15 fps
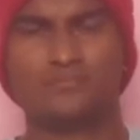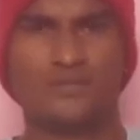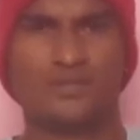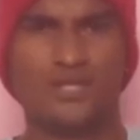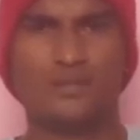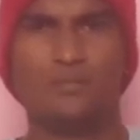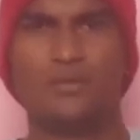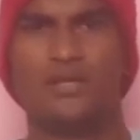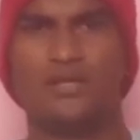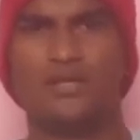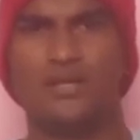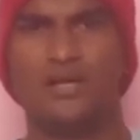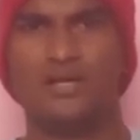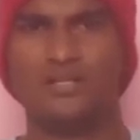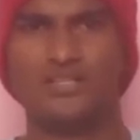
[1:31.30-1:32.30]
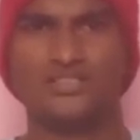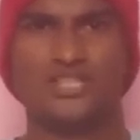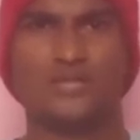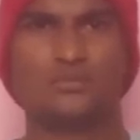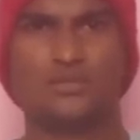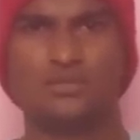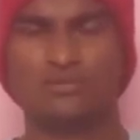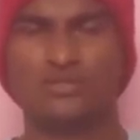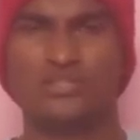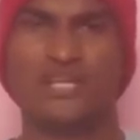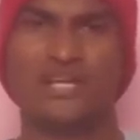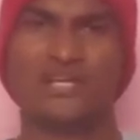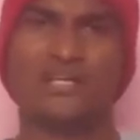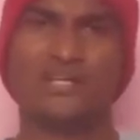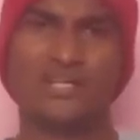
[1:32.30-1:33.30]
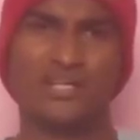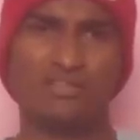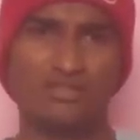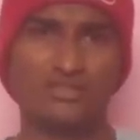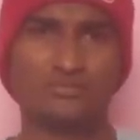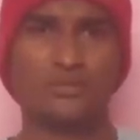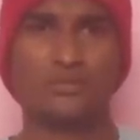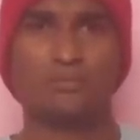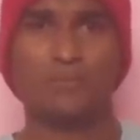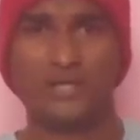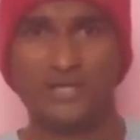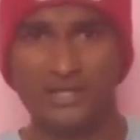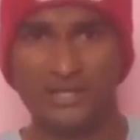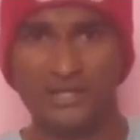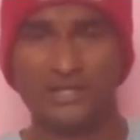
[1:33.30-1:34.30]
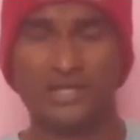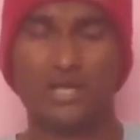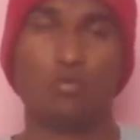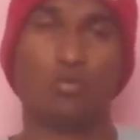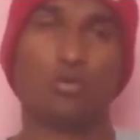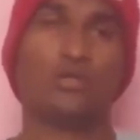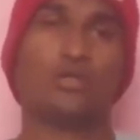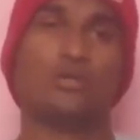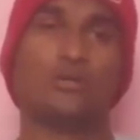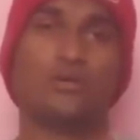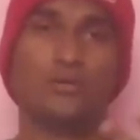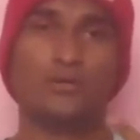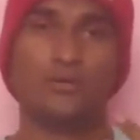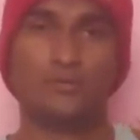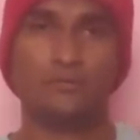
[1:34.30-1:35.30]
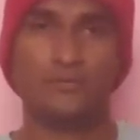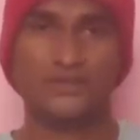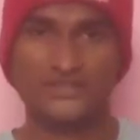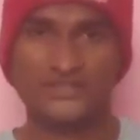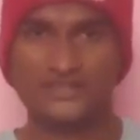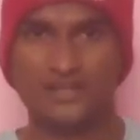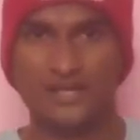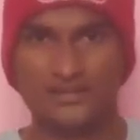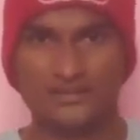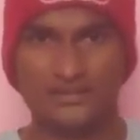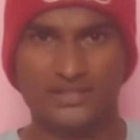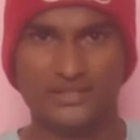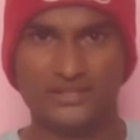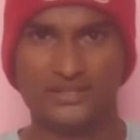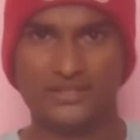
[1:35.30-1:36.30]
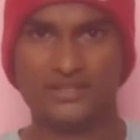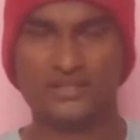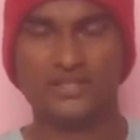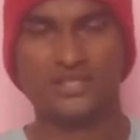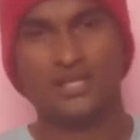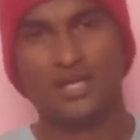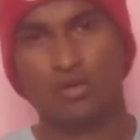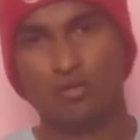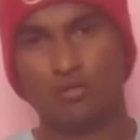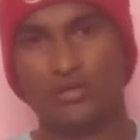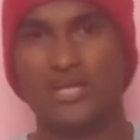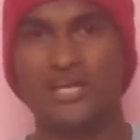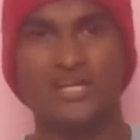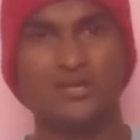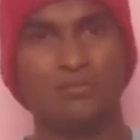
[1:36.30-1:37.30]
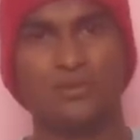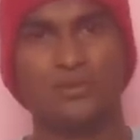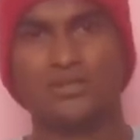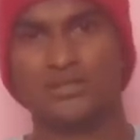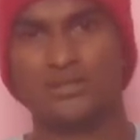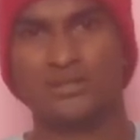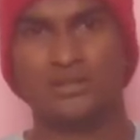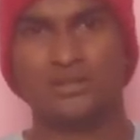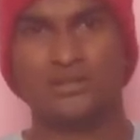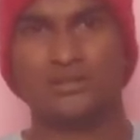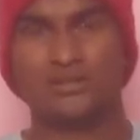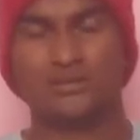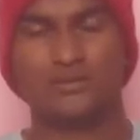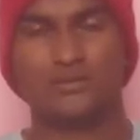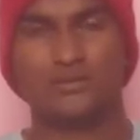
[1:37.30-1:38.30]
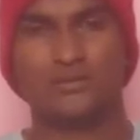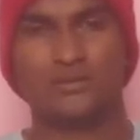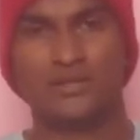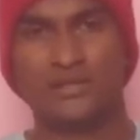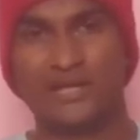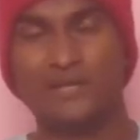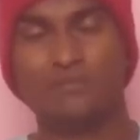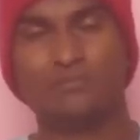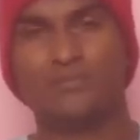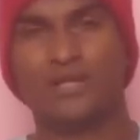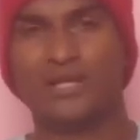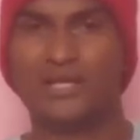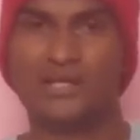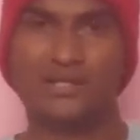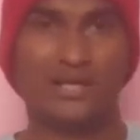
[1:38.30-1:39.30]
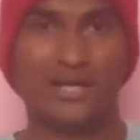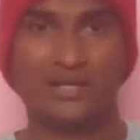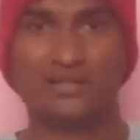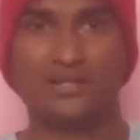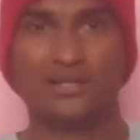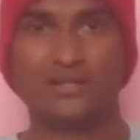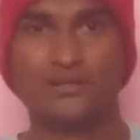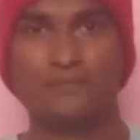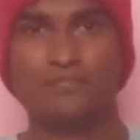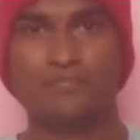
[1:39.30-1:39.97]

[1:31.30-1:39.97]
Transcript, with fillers: இந்த மாதிரி தான் ஆன்லைன் ஜாப்ஸில் வந்து நிறையா இன்வெஸ்ட்மெண்ட் பண்ணி அவங்களுக்கு பிஸ்னஸ் லாஸ் ஆகி ஏகப்பட்ட க்ரைம் நிறையா இது நடந்திருக்கு